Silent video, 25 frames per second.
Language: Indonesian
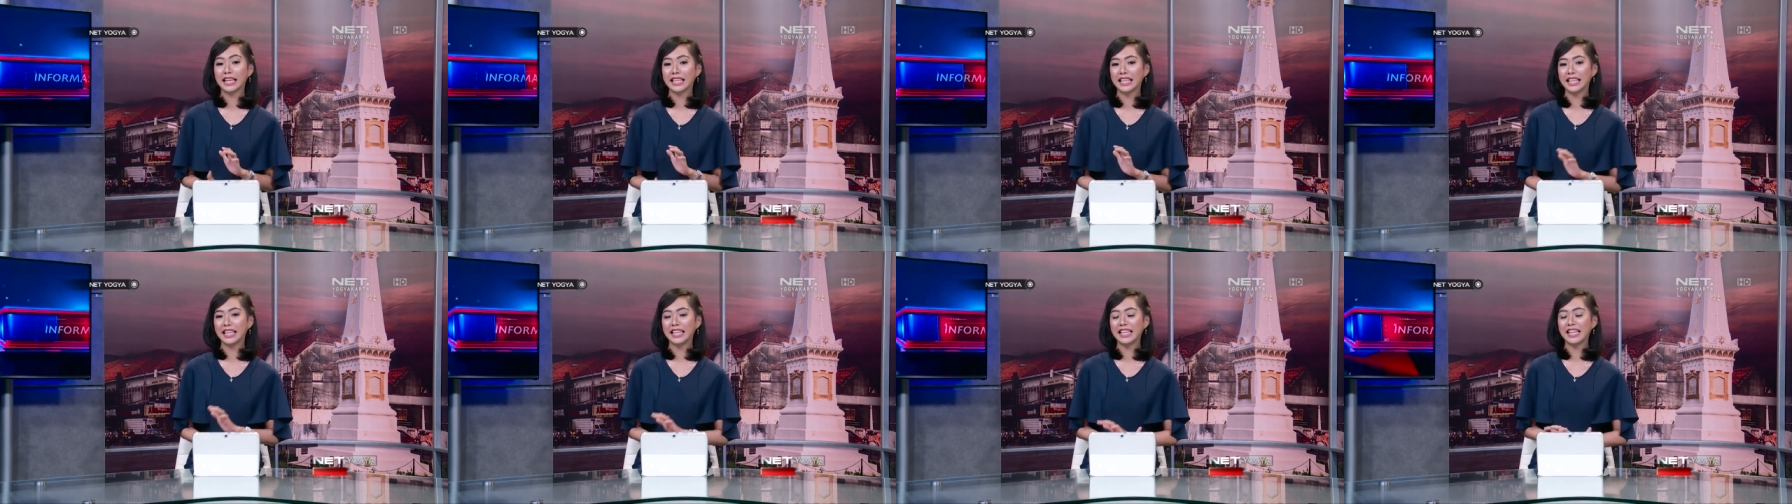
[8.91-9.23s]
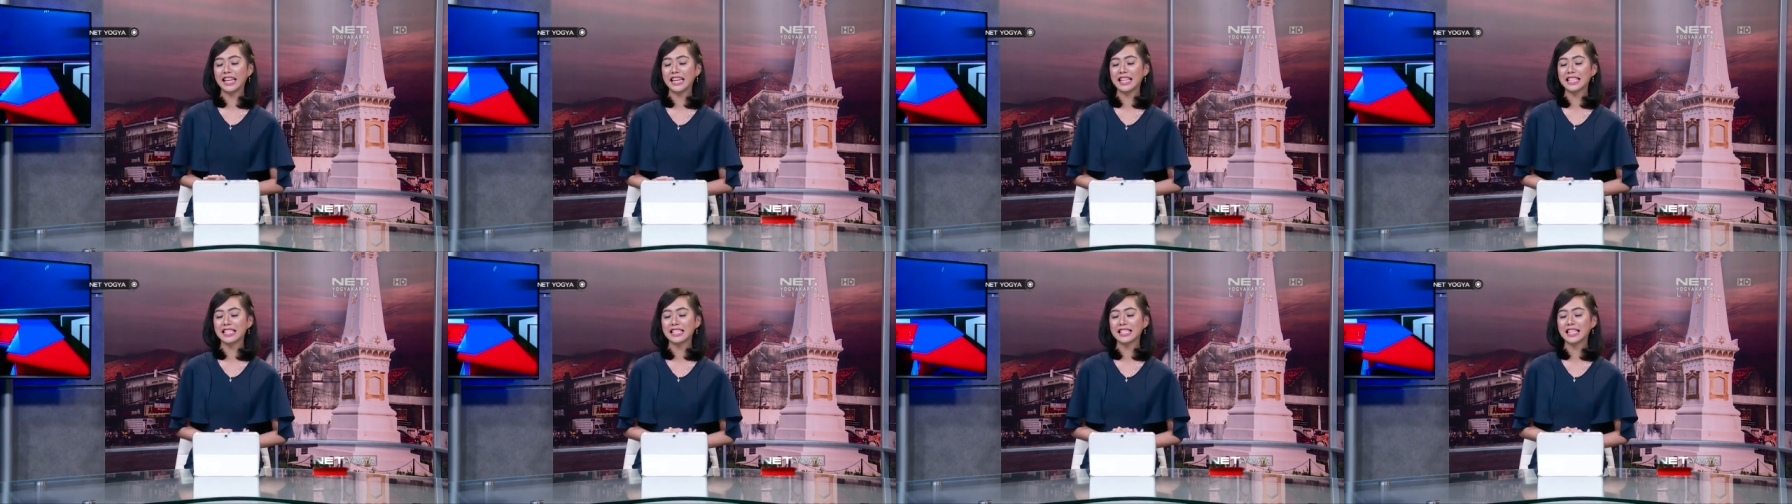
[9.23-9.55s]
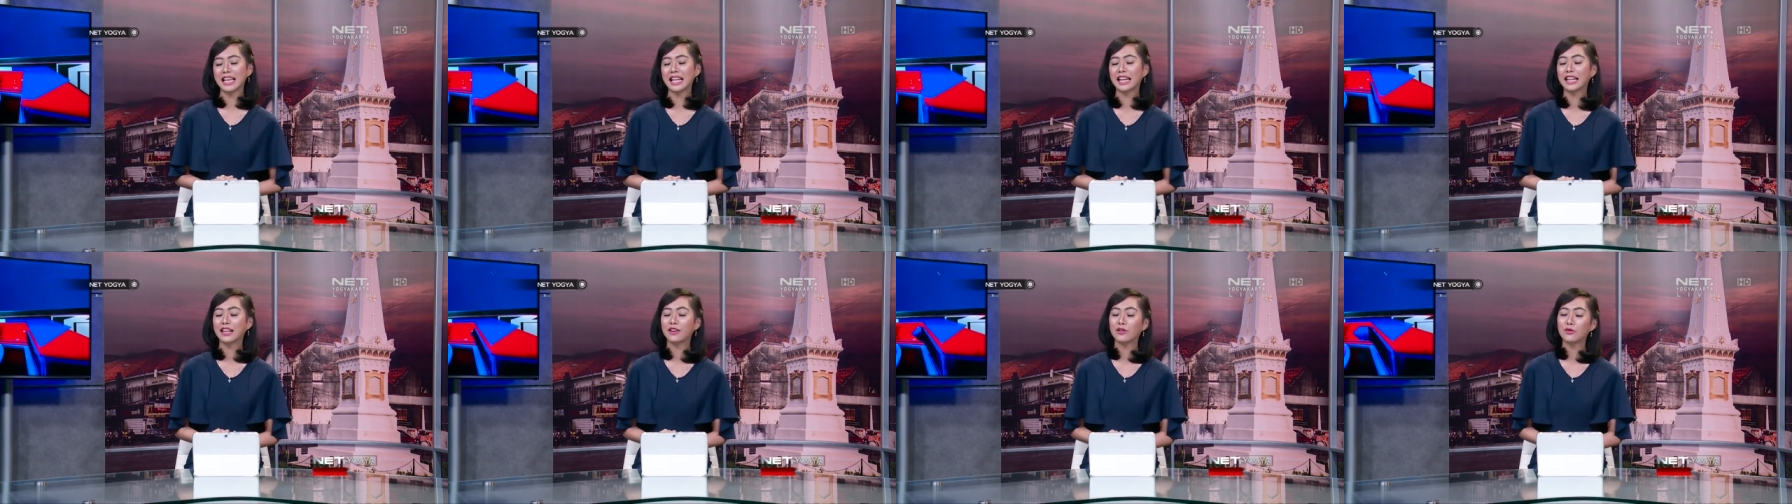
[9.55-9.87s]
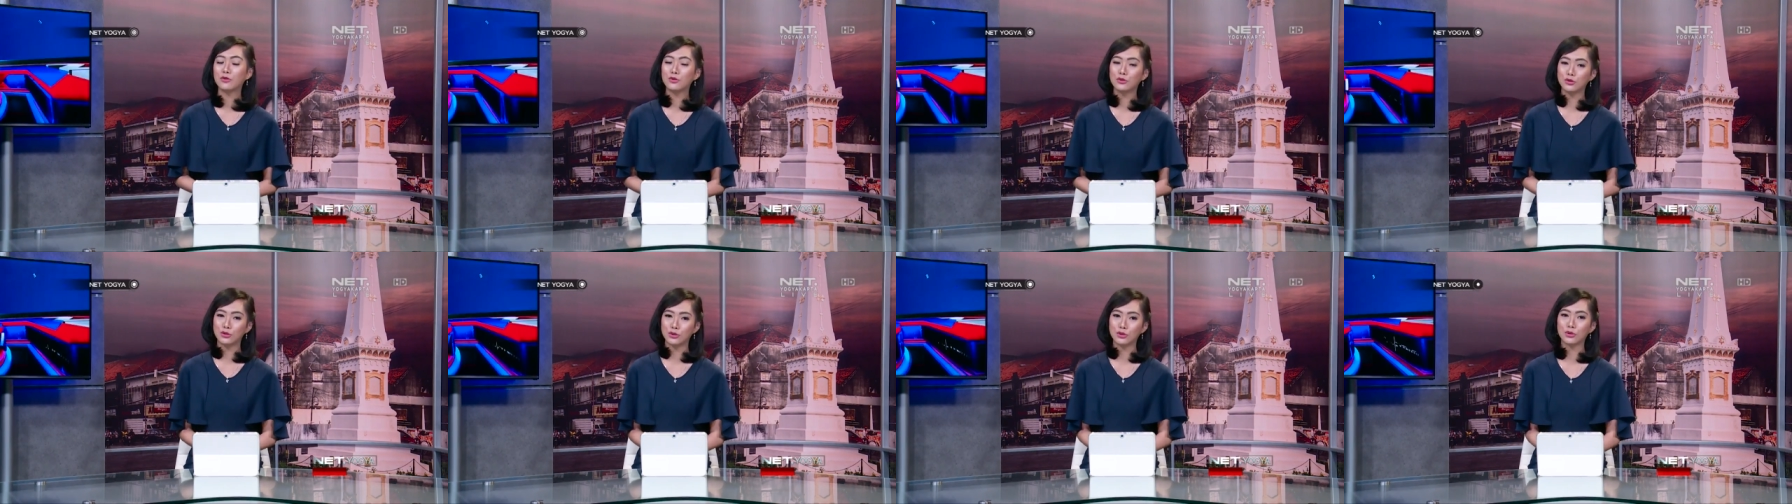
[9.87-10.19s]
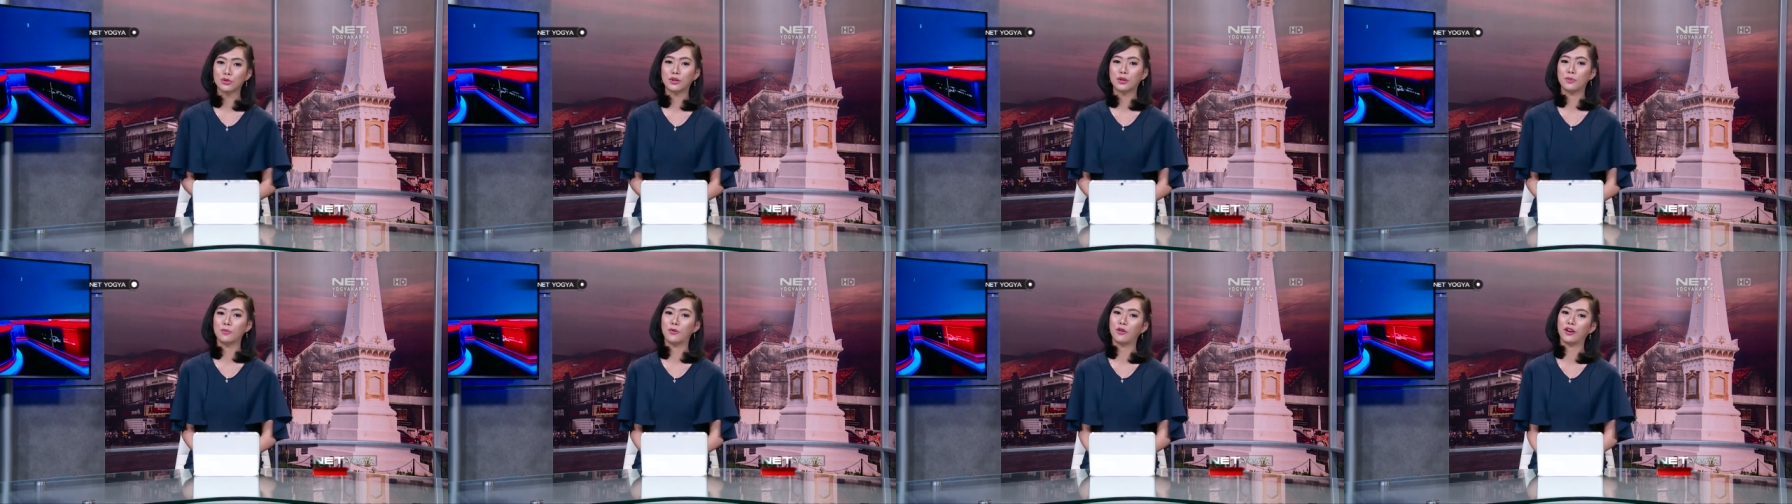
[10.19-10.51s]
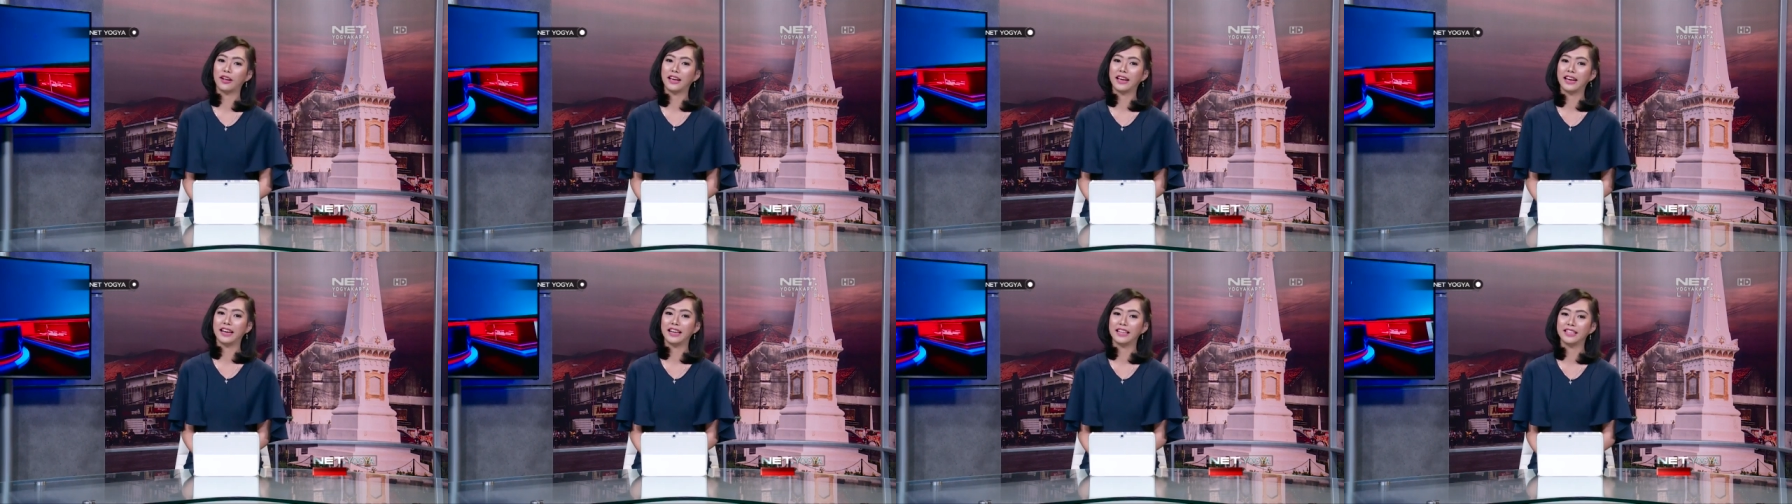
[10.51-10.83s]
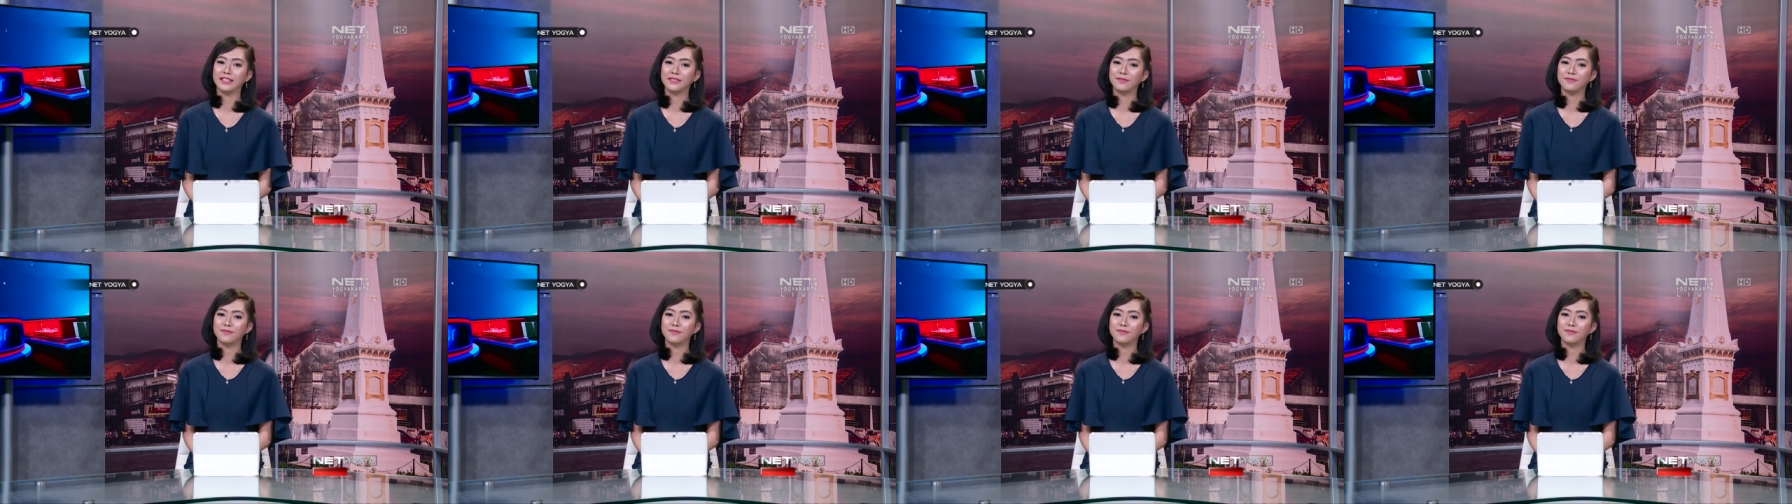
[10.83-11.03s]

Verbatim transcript: kekinian saling unjuk kebolehan.